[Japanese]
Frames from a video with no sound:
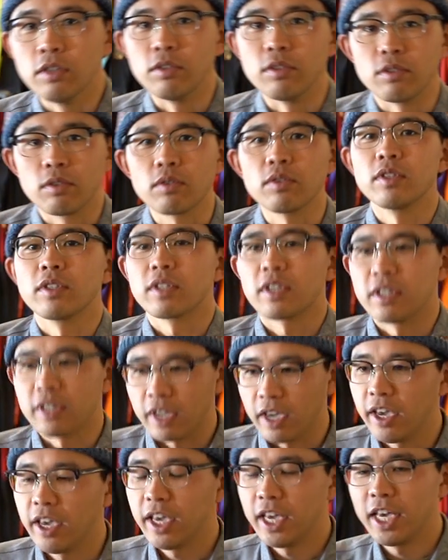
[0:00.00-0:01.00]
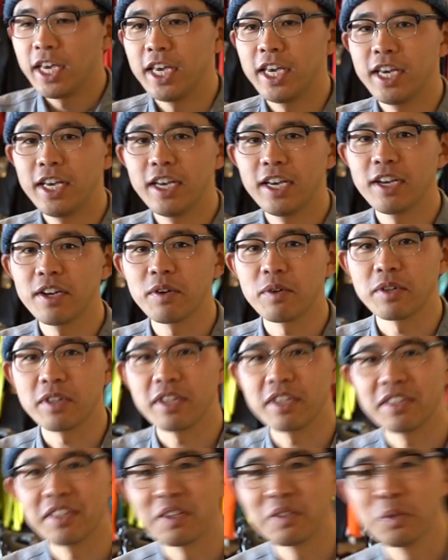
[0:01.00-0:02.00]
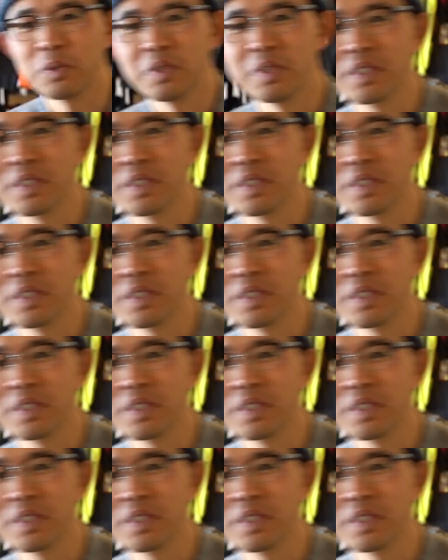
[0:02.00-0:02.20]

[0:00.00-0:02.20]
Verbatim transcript: というとこですかね。これで大丈夫